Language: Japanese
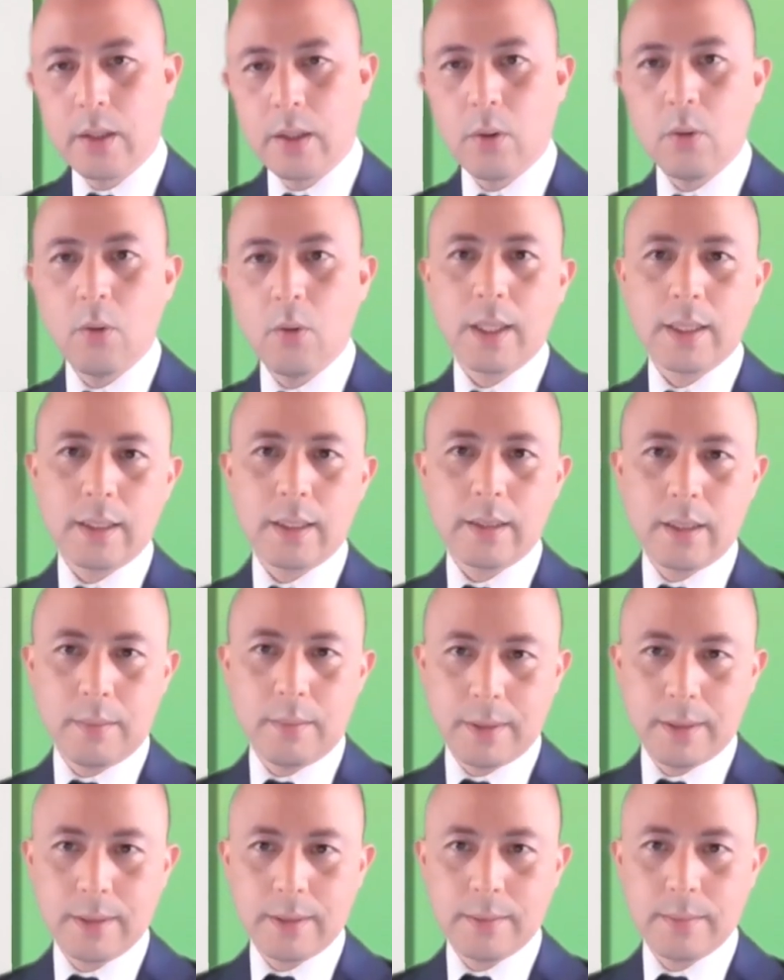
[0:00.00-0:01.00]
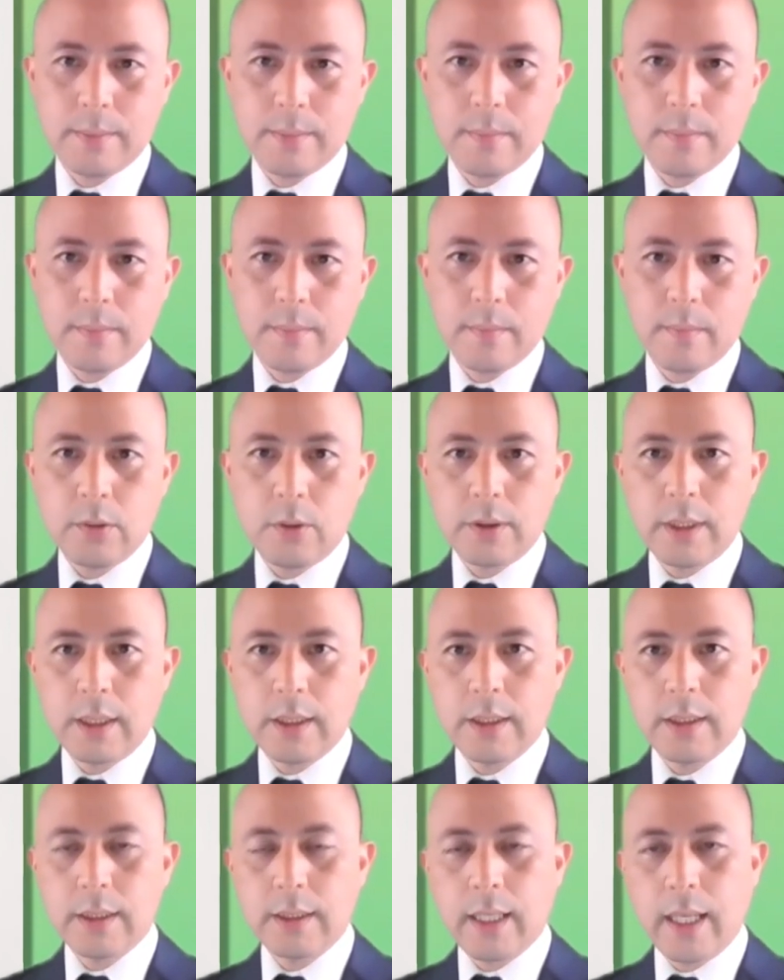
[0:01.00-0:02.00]
こう語っています。そして
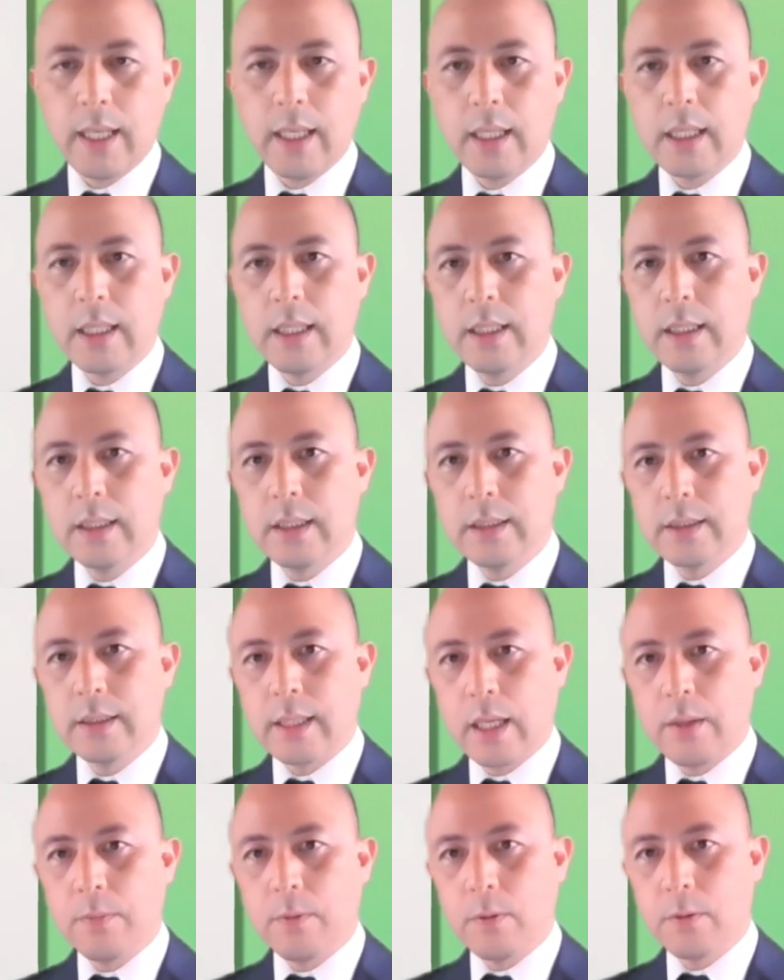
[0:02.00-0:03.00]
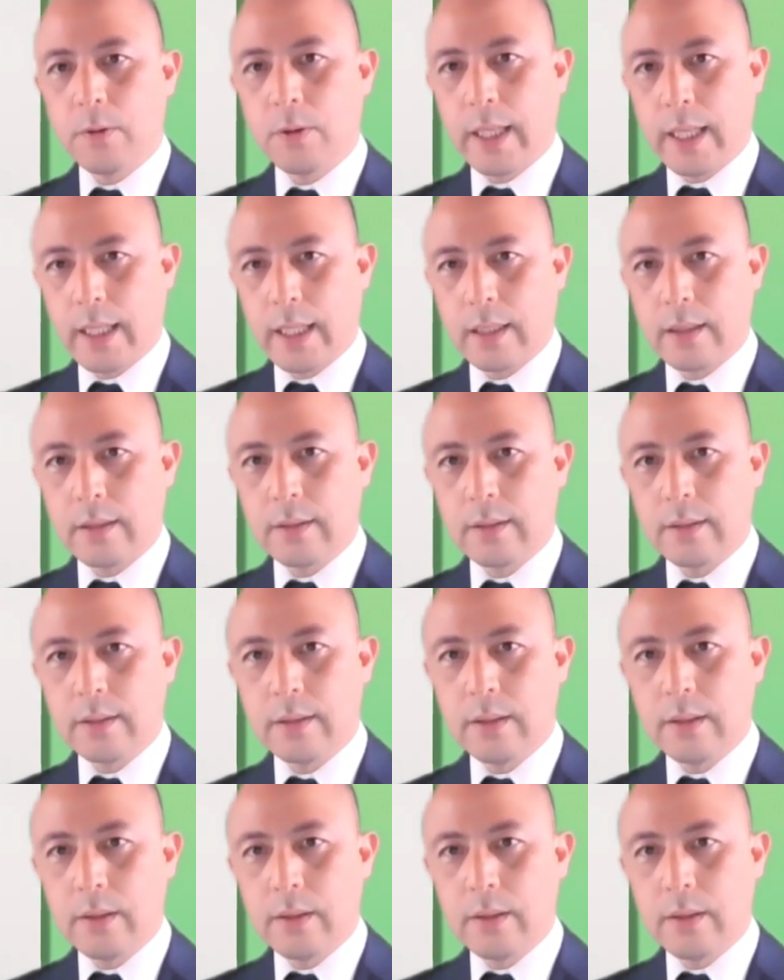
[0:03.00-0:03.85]
実際、スタンフォード大学。